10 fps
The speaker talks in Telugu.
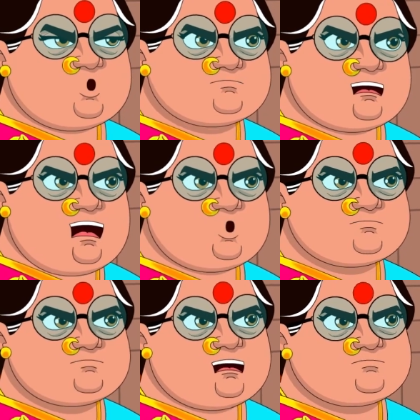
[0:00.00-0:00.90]
ఎంత
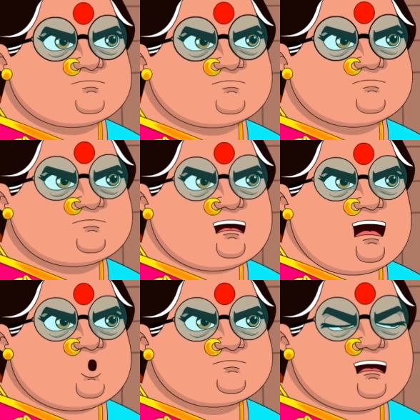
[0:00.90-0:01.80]
సమయం అవుతుంది
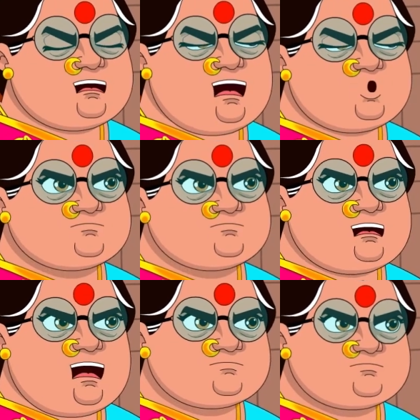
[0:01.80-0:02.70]
బిర్యానీ వాసనే
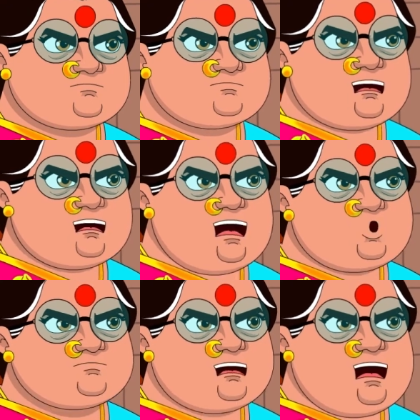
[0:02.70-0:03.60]
రాలేదు
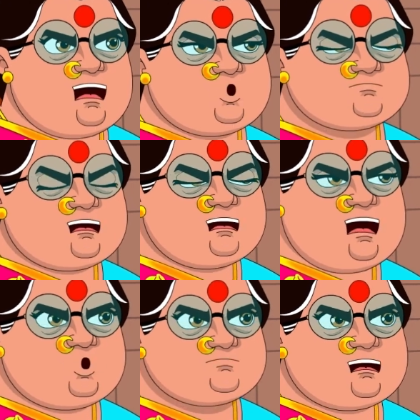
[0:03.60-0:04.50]
అసలు ఈ కోడలు
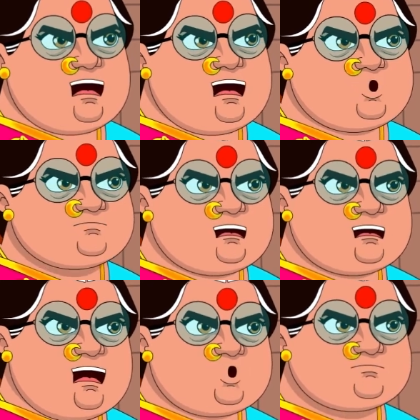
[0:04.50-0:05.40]
ఎంతసేపు ఏం చేస్తూ
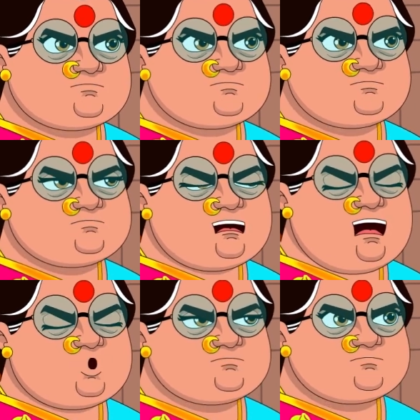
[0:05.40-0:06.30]
ఉంటుంది
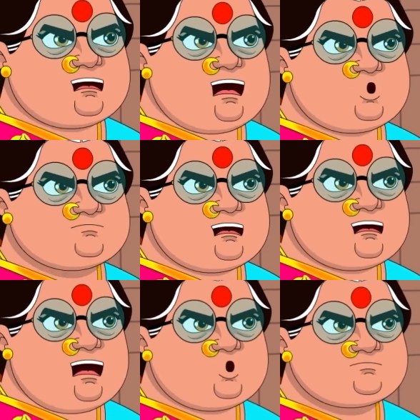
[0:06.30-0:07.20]
వంట చేయమంటే నా
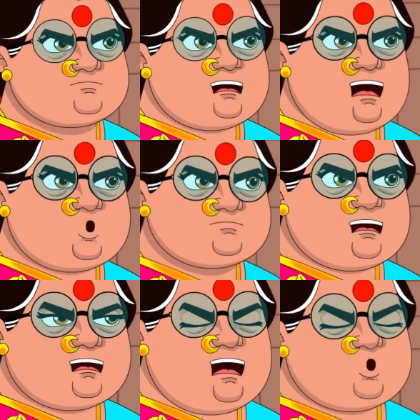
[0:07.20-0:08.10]
కడుపులో మంట
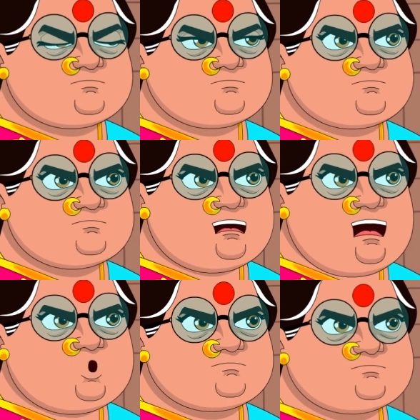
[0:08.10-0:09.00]
పెట్టేస్తుంది
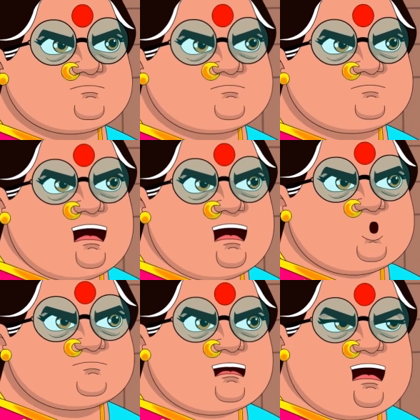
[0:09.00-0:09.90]
చిచ్చి
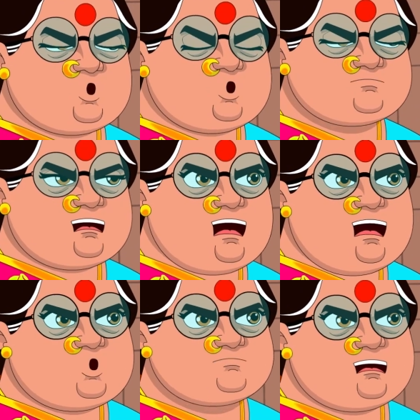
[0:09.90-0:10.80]
ఈరోజు నిద్రలేచి
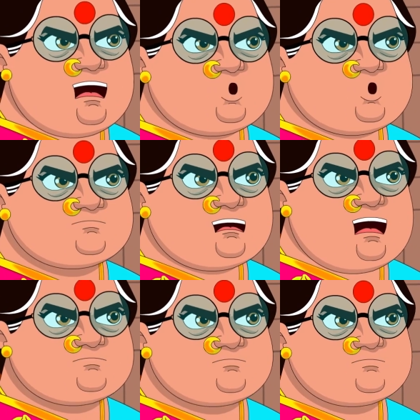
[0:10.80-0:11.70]
ఎవరి ముఖం చూసానో
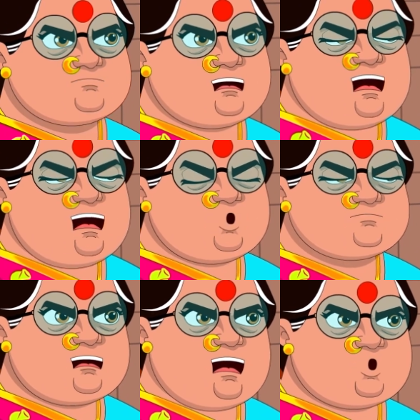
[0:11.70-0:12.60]
ఏమో
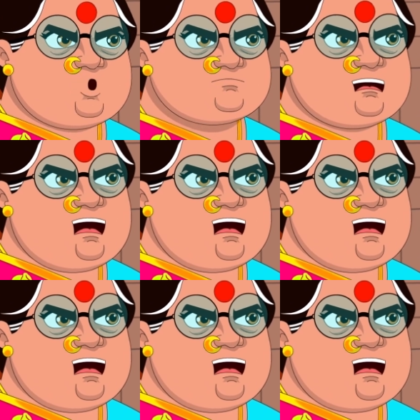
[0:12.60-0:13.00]
అంత ఇలాగే